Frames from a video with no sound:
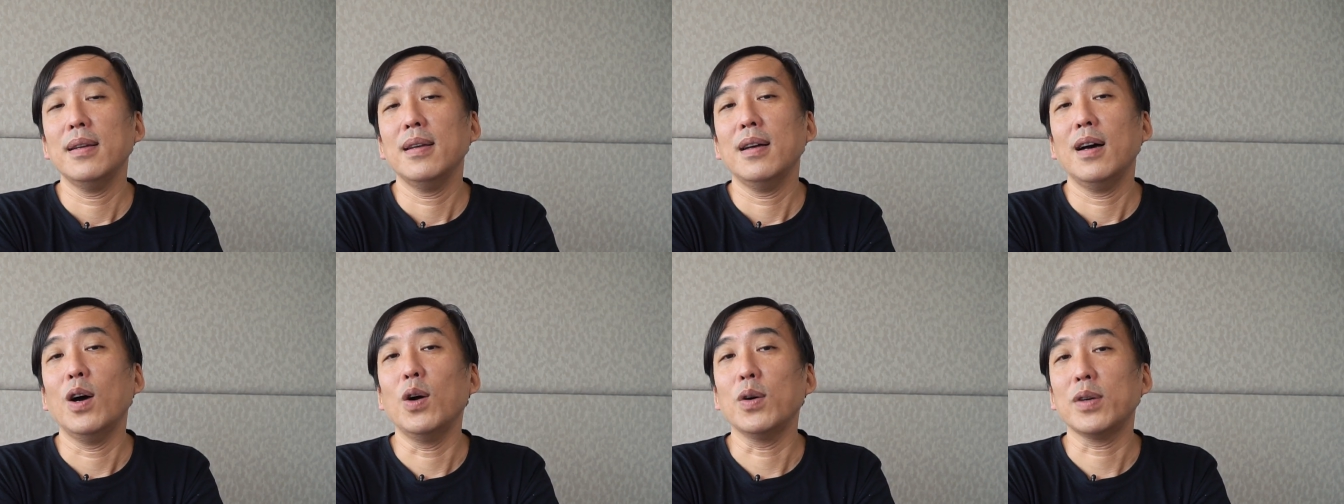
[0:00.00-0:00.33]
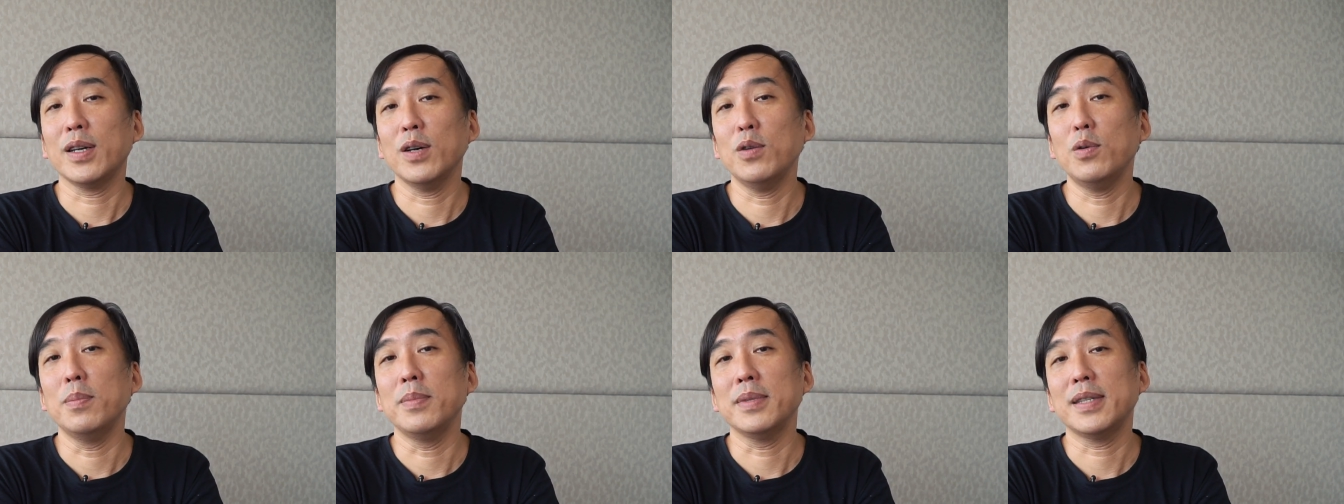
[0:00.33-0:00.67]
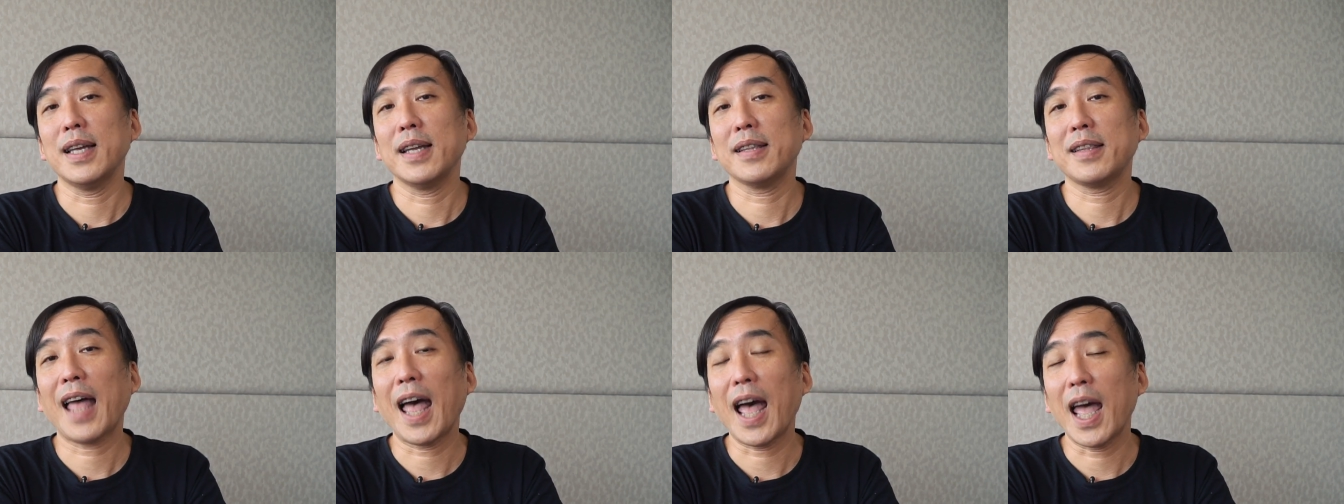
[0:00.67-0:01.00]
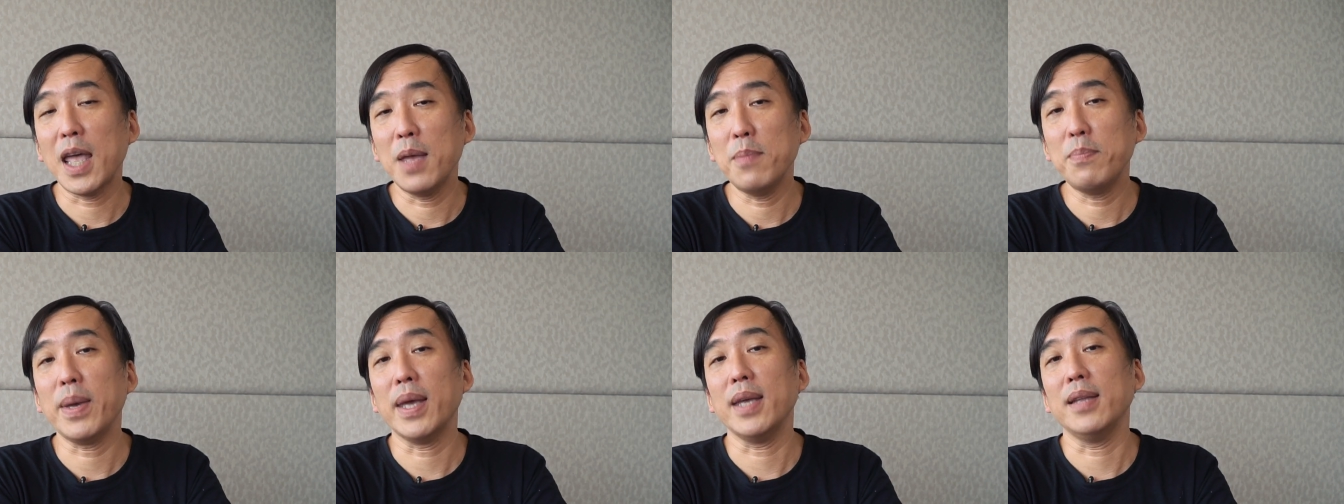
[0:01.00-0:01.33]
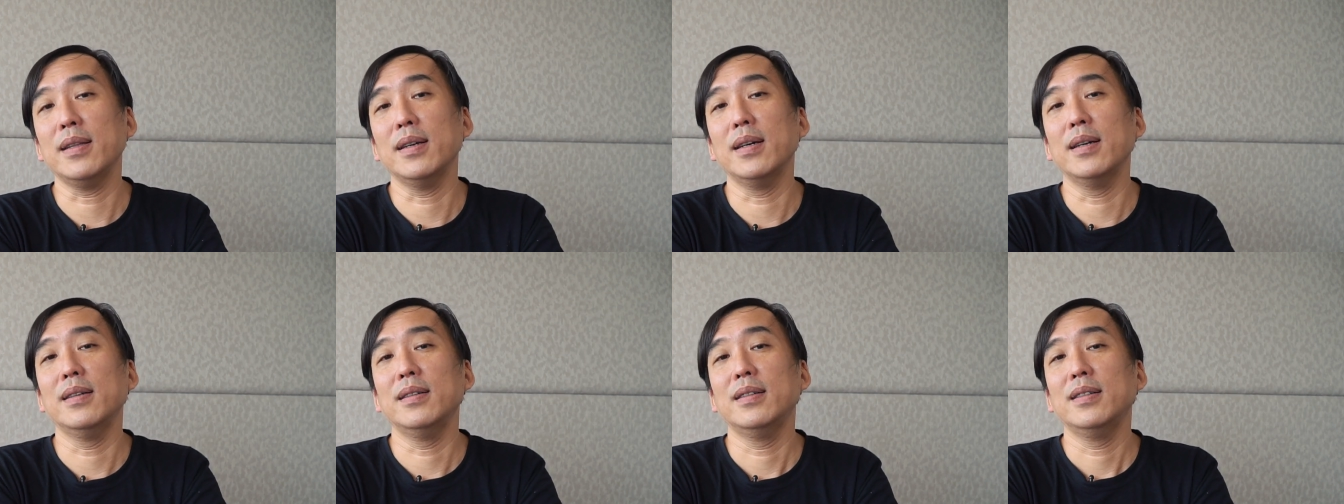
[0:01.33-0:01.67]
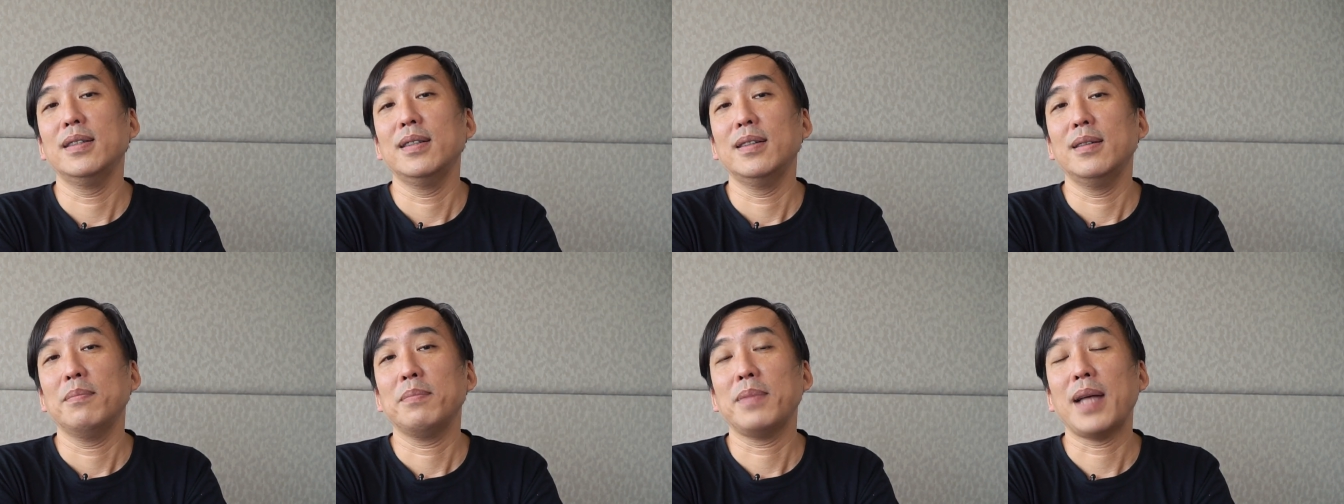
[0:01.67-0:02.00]
好跟我们在台北的
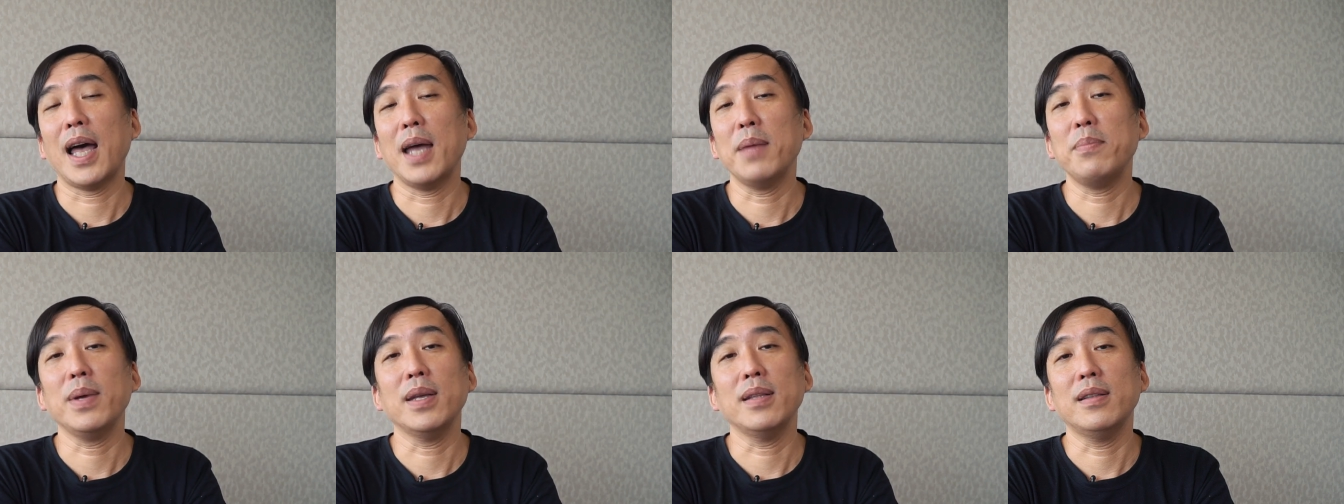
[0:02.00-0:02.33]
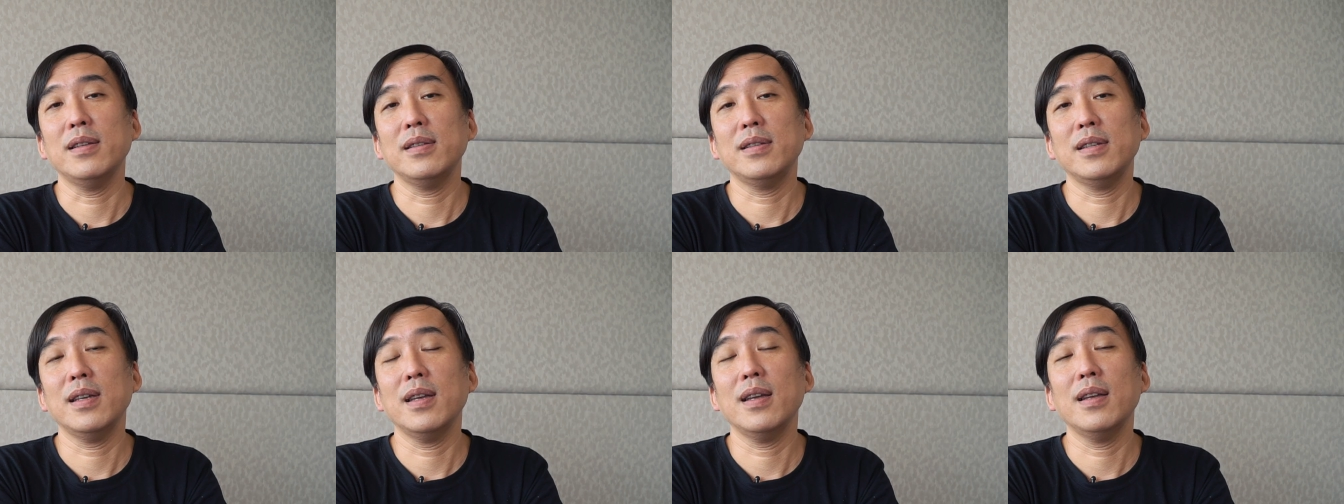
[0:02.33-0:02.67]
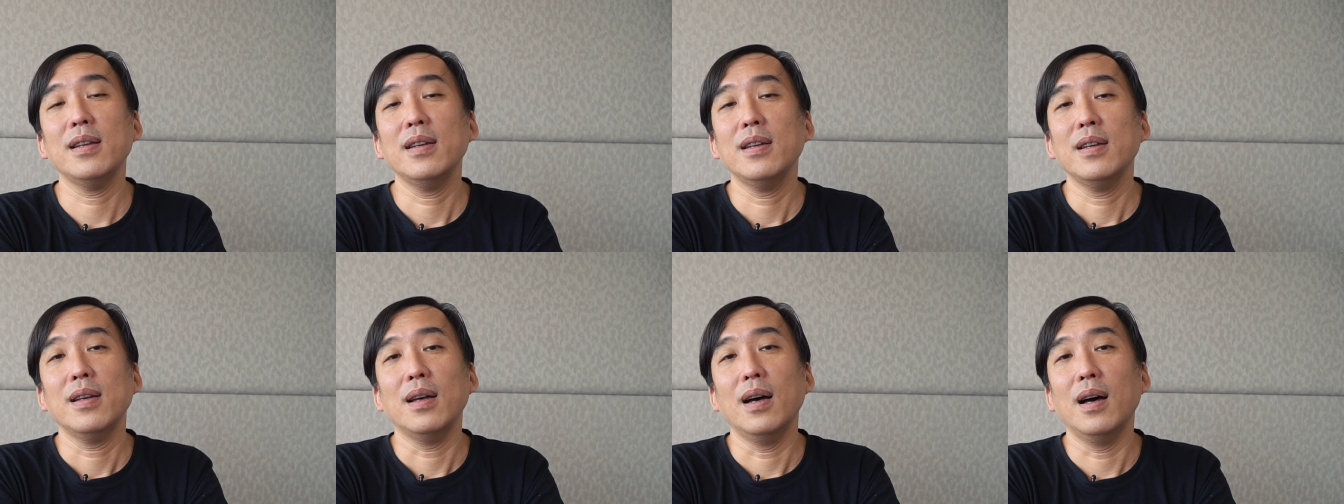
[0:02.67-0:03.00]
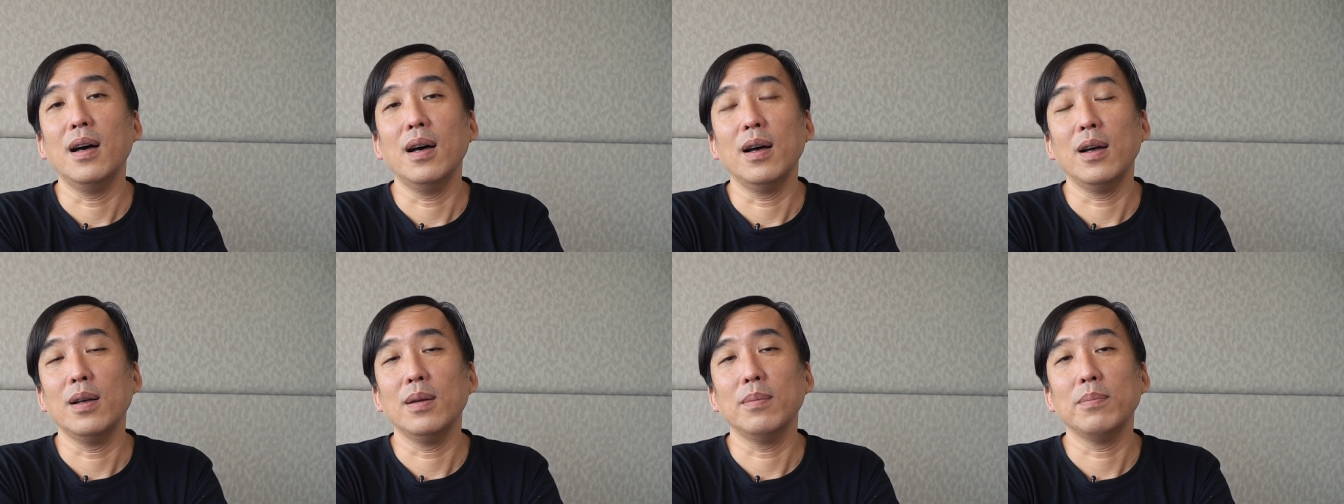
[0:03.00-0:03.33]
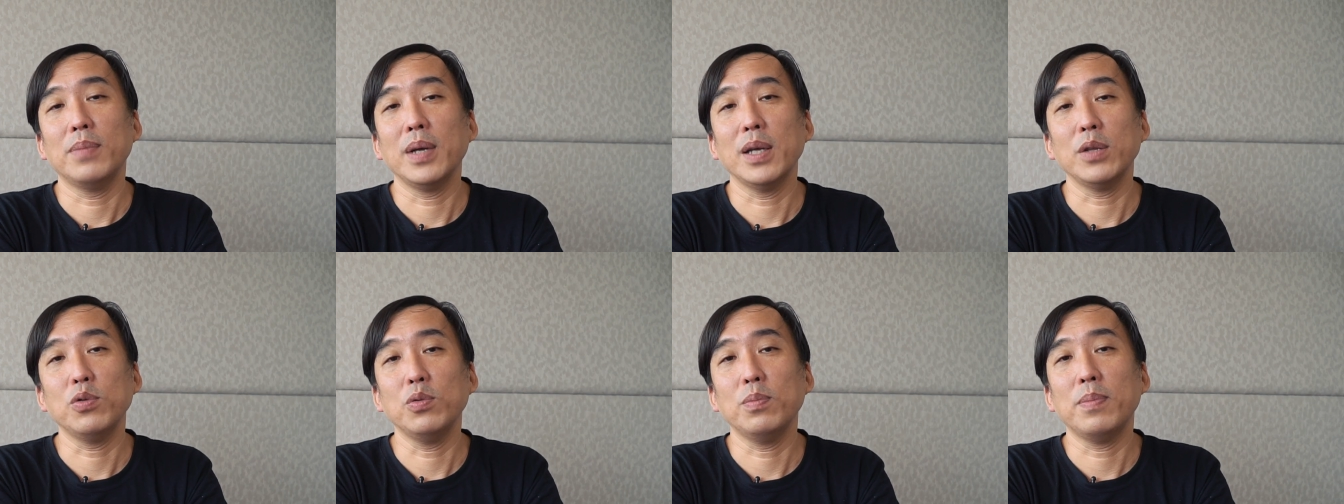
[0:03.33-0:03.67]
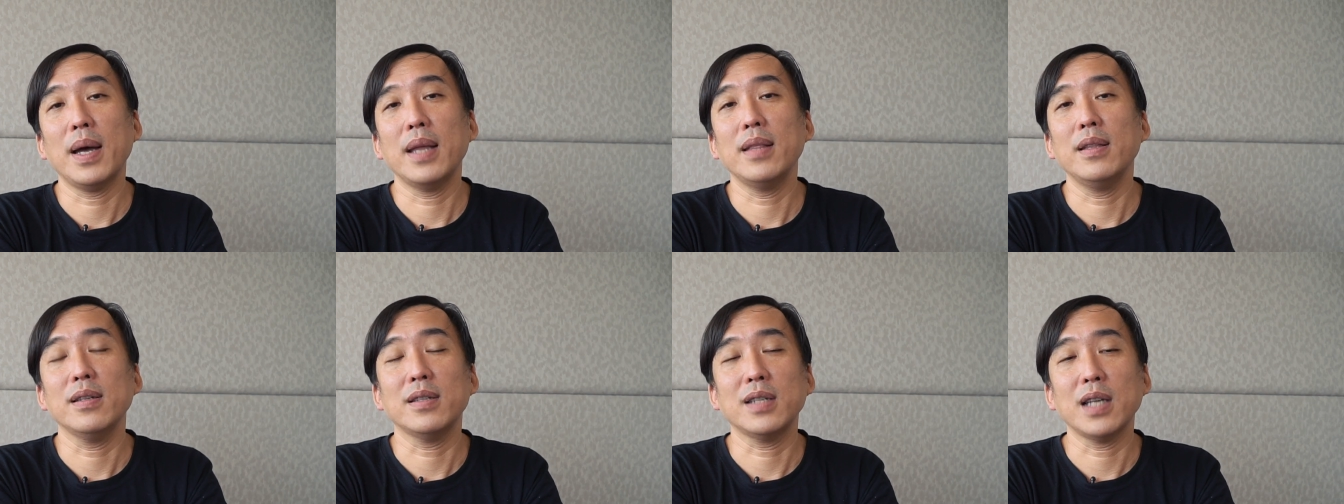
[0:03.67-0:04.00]
台北这些呃陪读
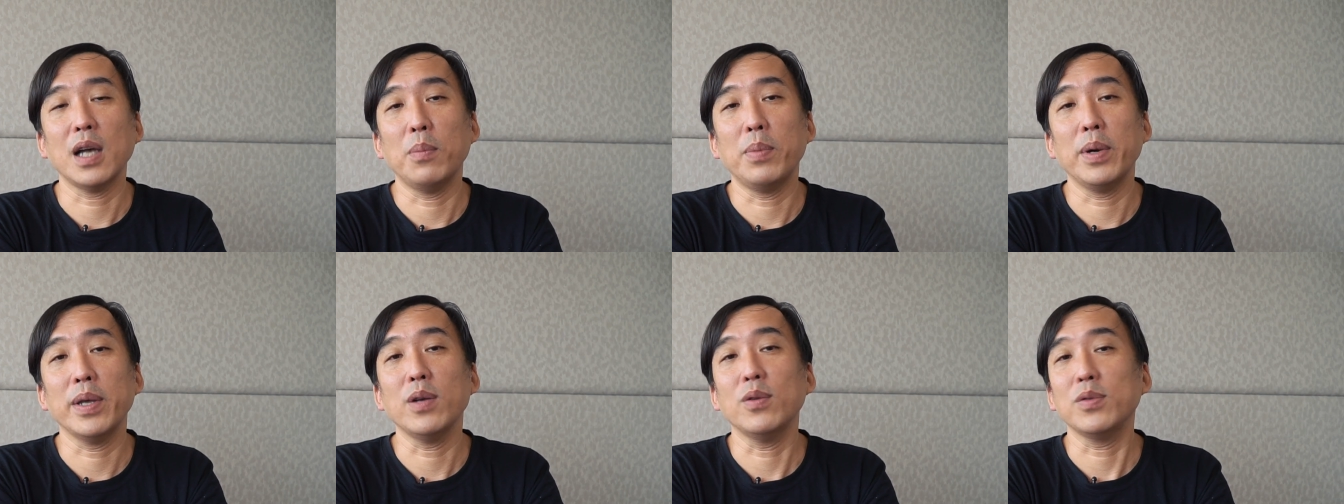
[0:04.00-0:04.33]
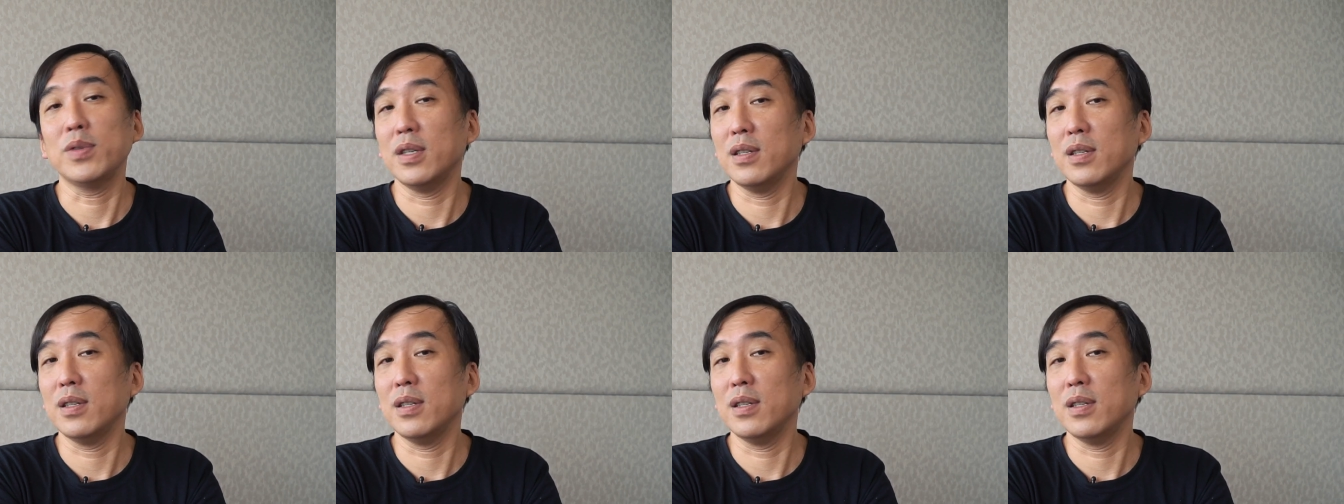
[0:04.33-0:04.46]
班的小朋友，